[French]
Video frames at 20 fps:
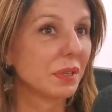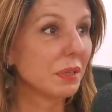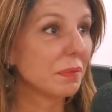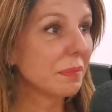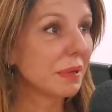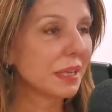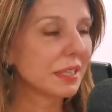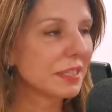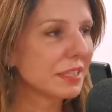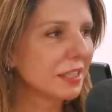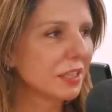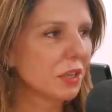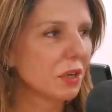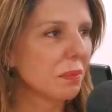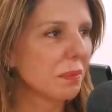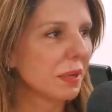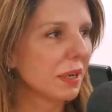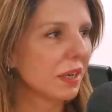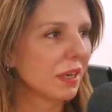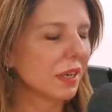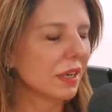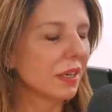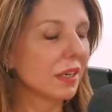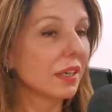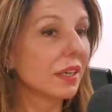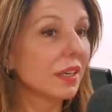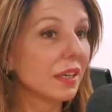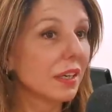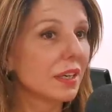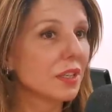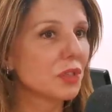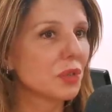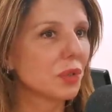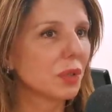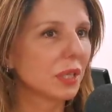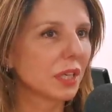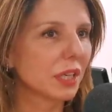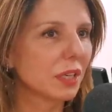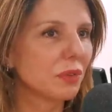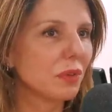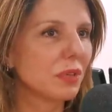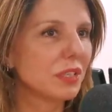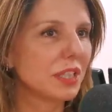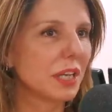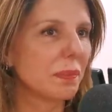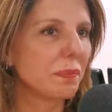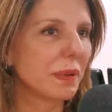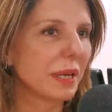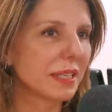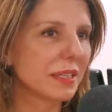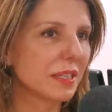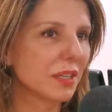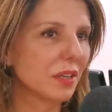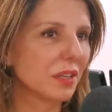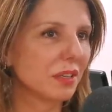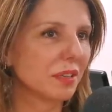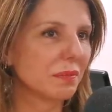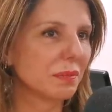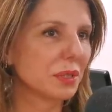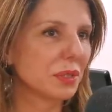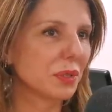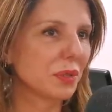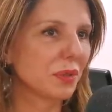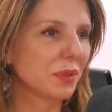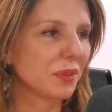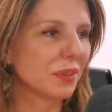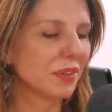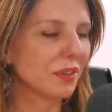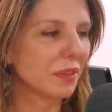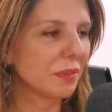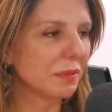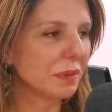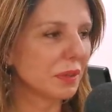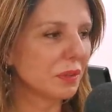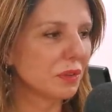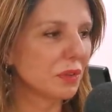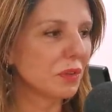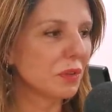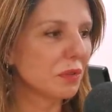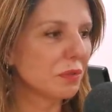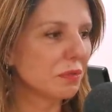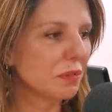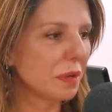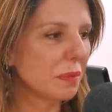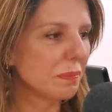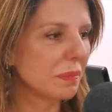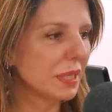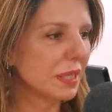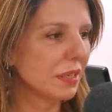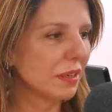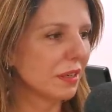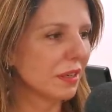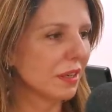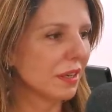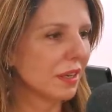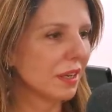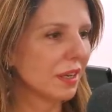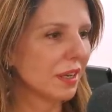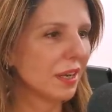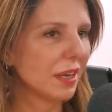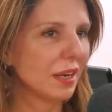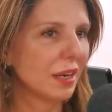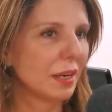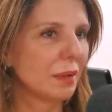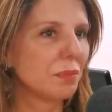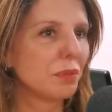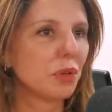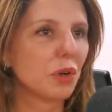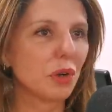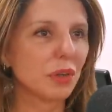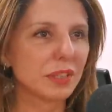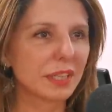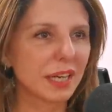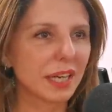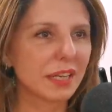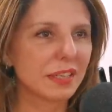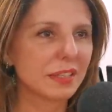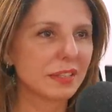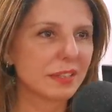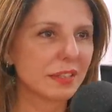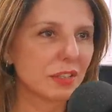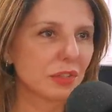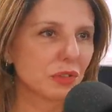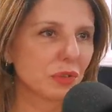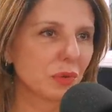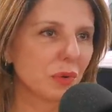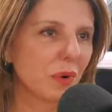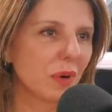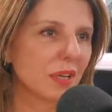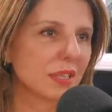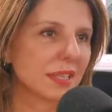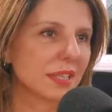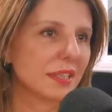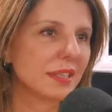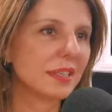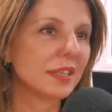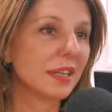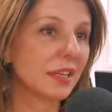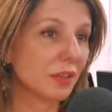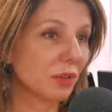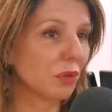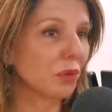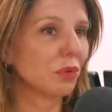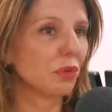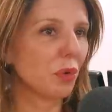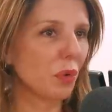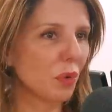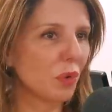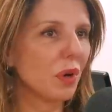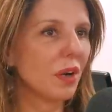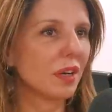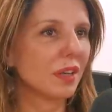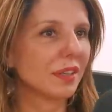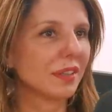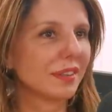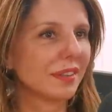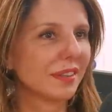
Oui, il me l'a dit comme un secret, ne le dit à personne, parce que dans, notre famille, euh, la plus grande qualité, je crois, c'était d'être drôle.